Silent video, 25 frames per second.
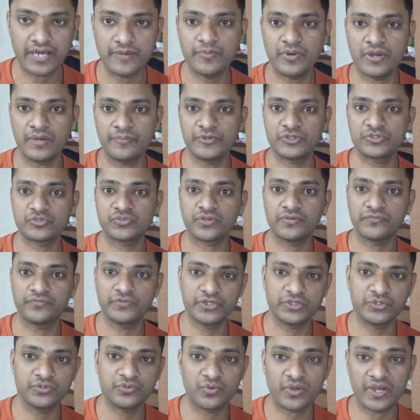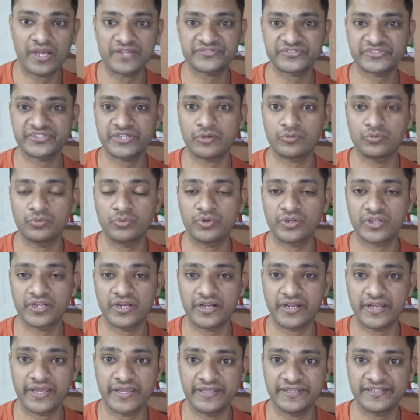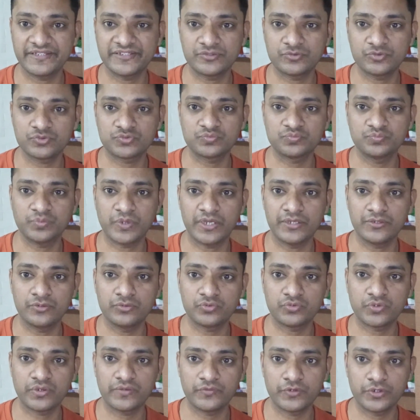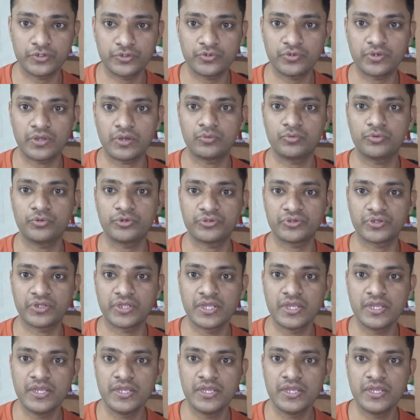अब हमें जो है वीडियो कहाँ से डाउनलोड करना है यानी कुछ भाई को जो है वीडियो डाउनलोड